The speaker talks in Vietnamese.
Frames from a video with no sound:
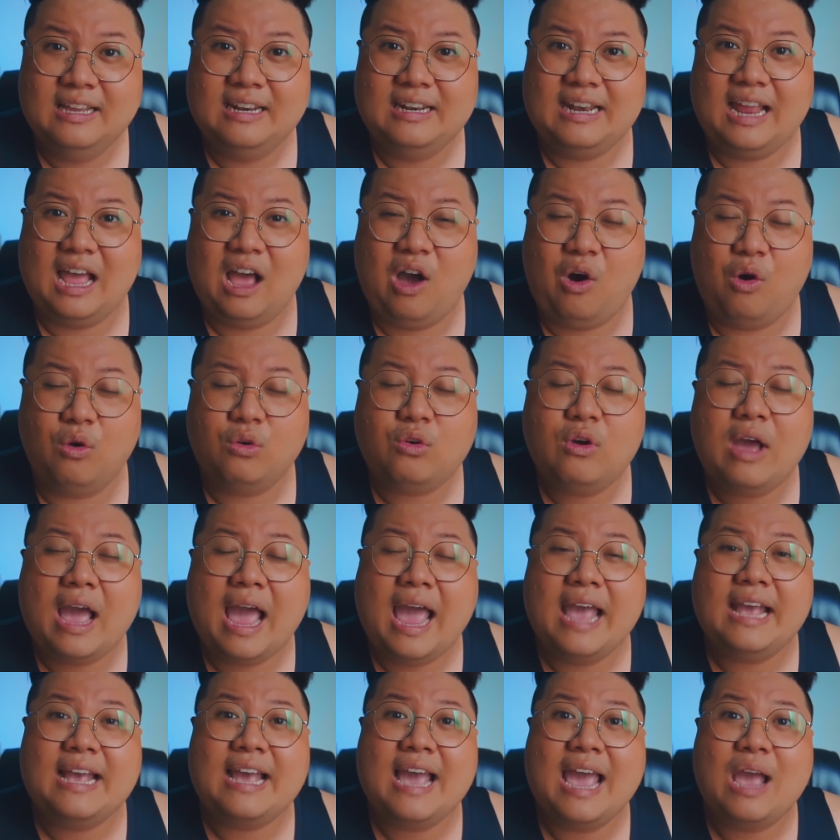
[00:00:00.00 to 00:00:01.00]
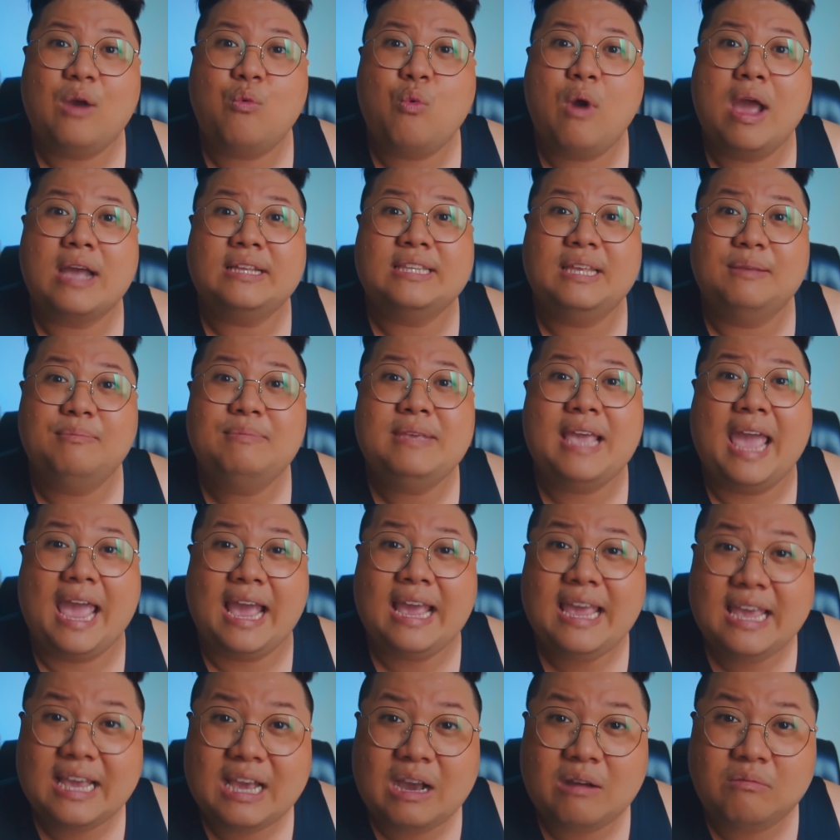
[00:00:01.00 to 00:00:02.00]
là hỏi có ai khai quan điểm
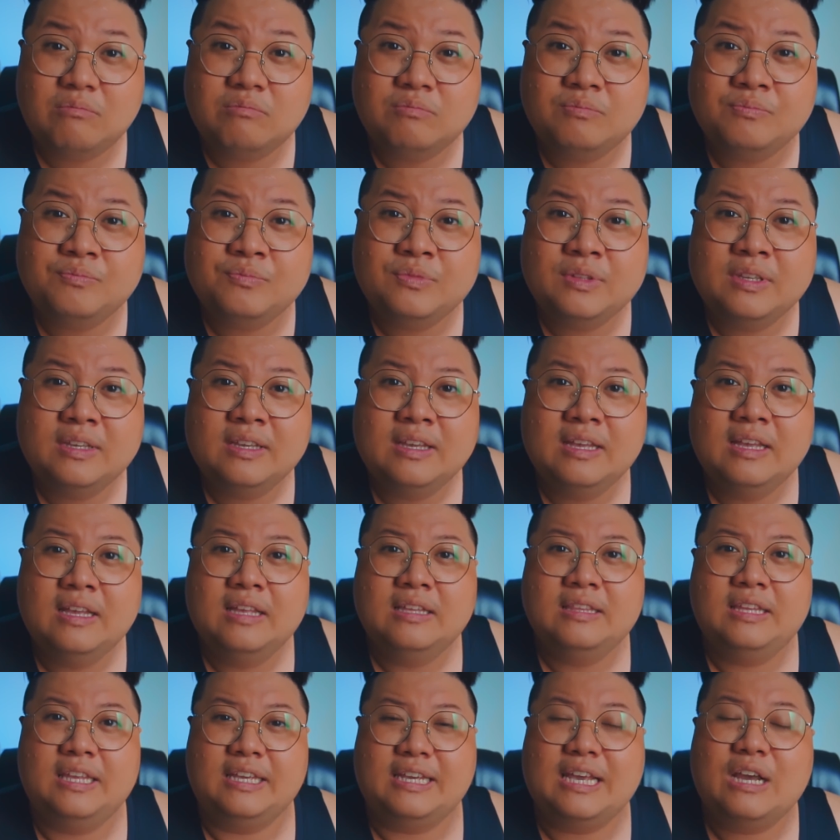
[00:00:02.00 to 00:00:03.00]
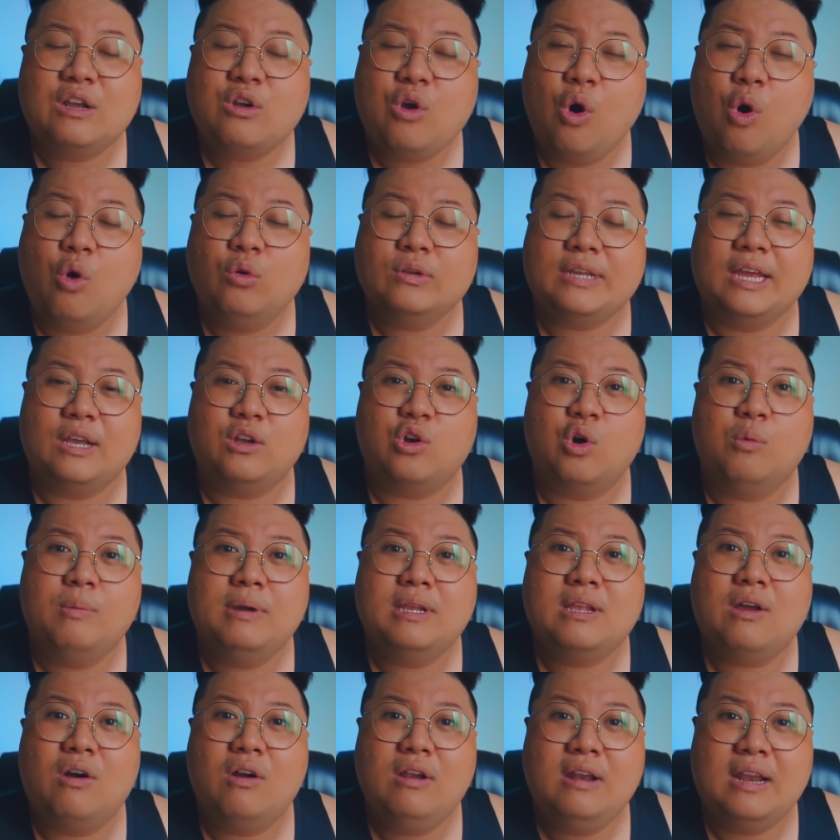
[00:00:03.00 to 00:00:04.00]
nhãn hay không thì cái cô này cũng
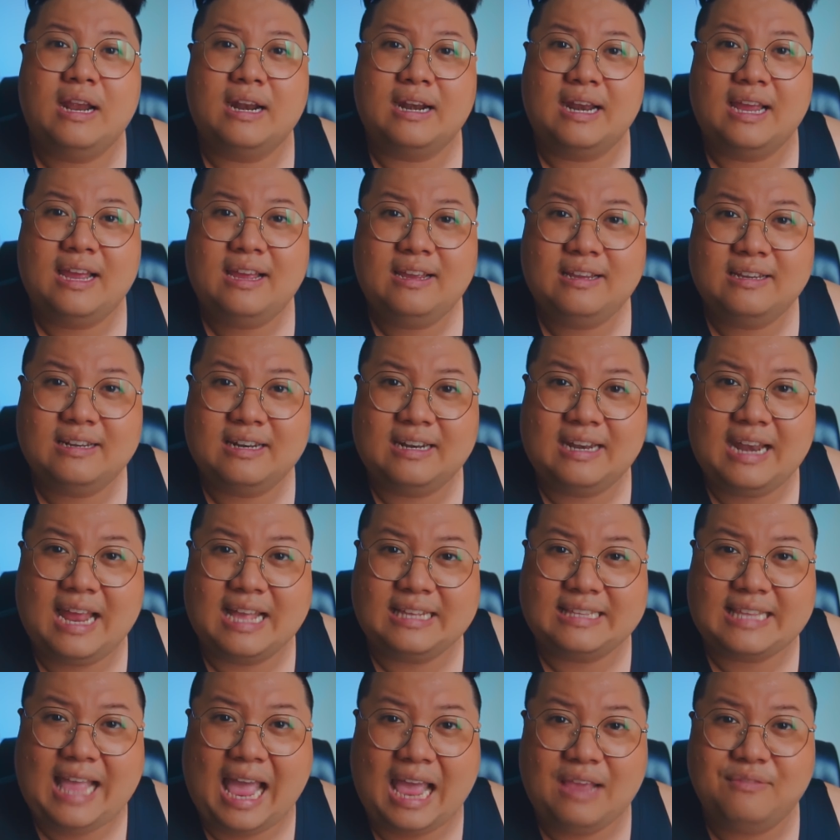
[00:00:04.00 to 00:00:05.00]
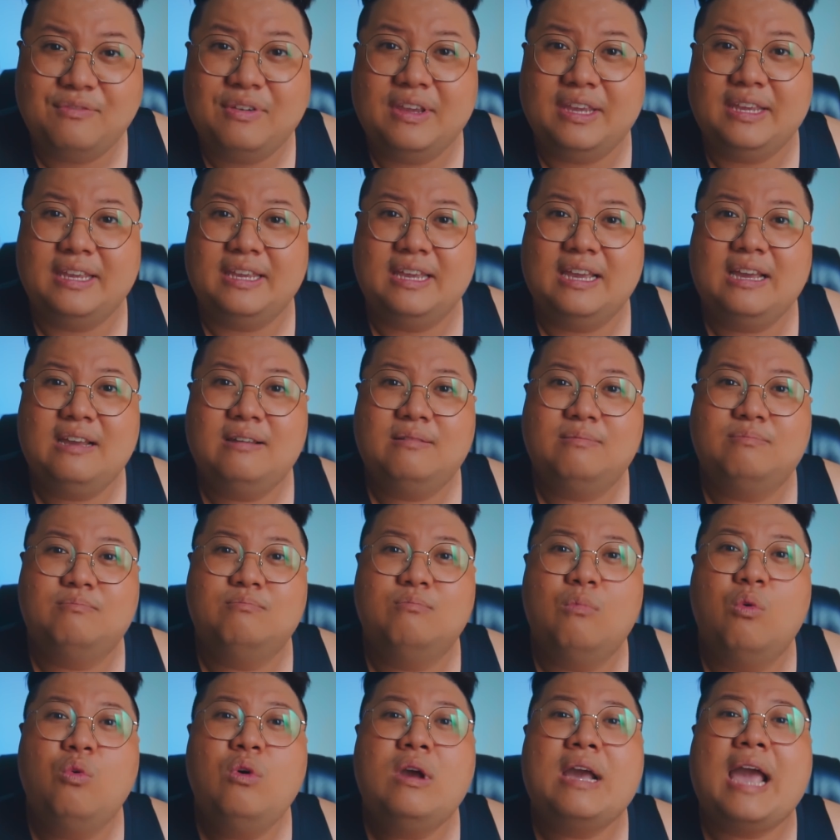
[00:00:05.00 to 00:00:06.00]
mới nói rằng là là tại vì á,
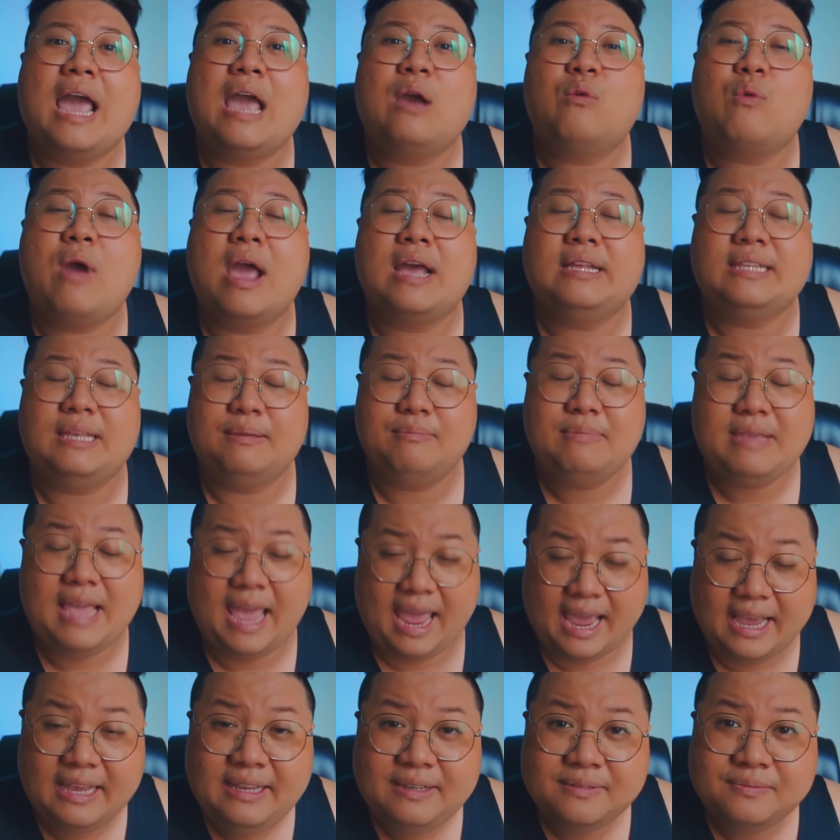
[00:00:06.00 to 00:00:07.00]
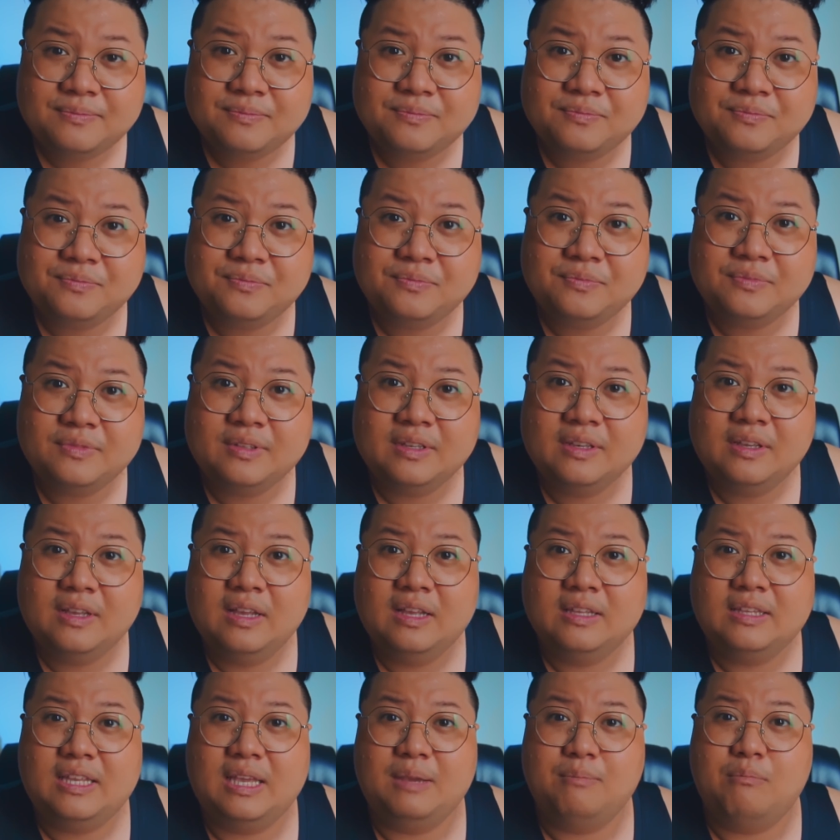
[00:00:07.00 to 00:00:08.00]
muốn khai quan điểm nhãn
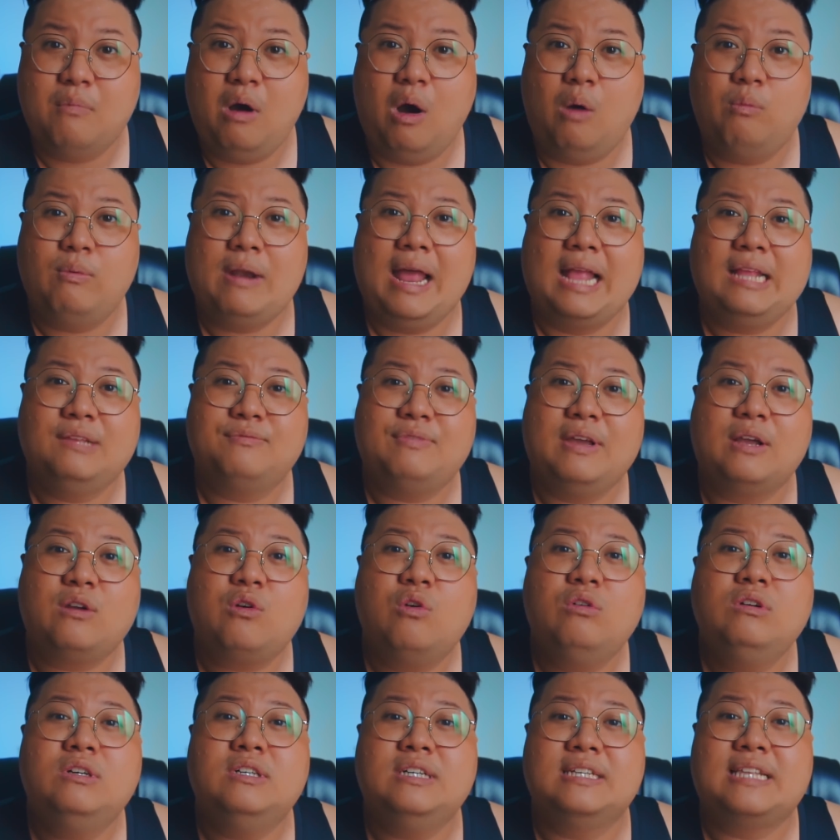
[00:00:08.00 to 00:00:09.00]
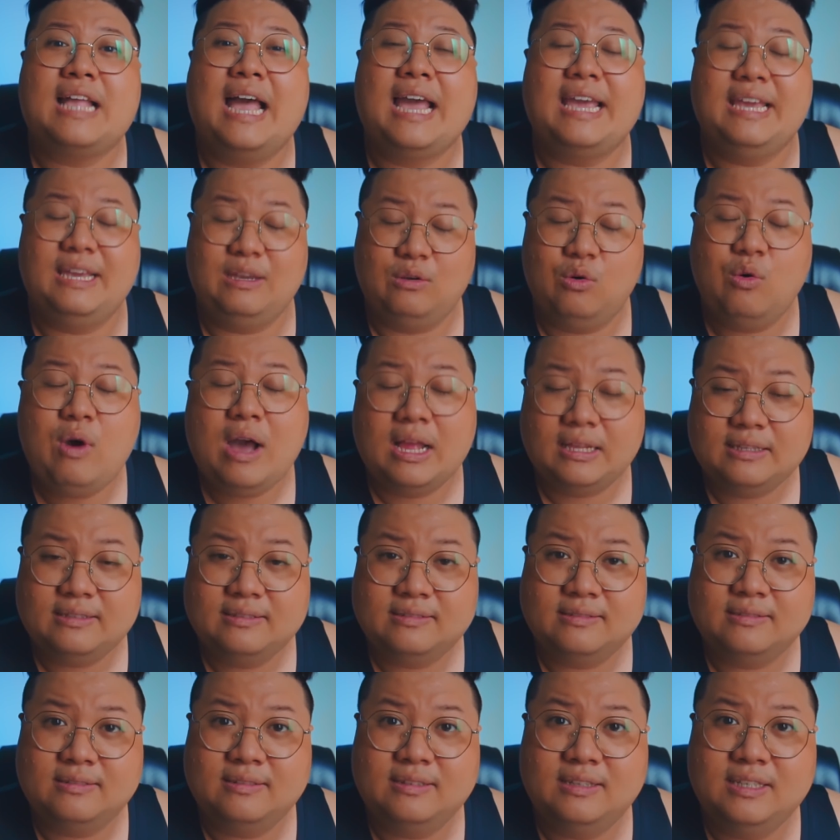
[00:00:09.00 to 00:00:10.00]
thì một là anh phải có người thầy của anh
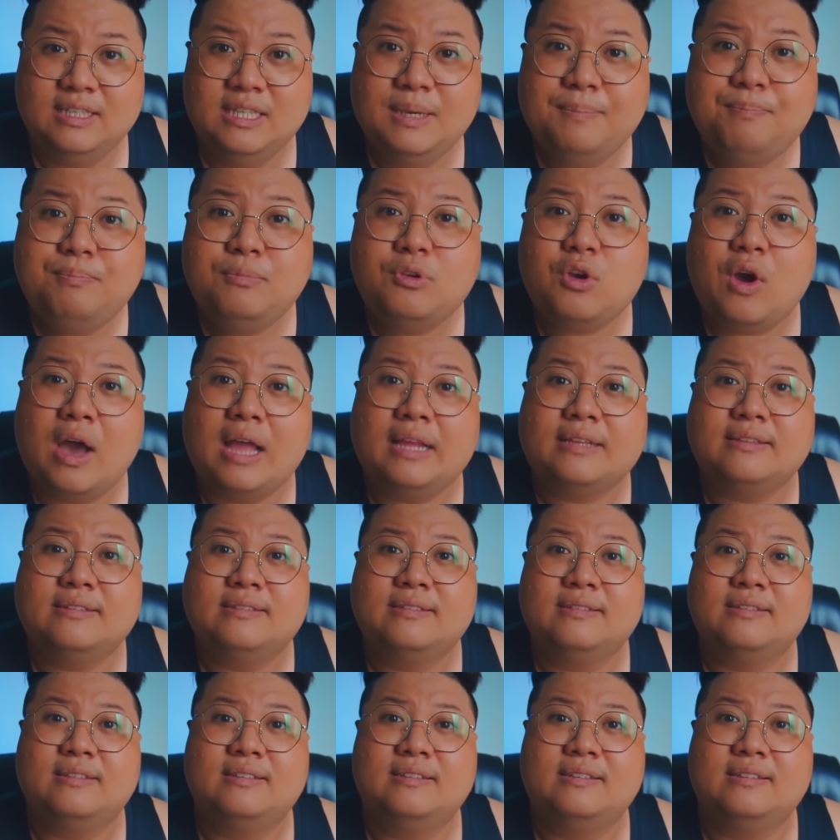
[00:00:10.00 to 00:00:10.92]
giúp cho anh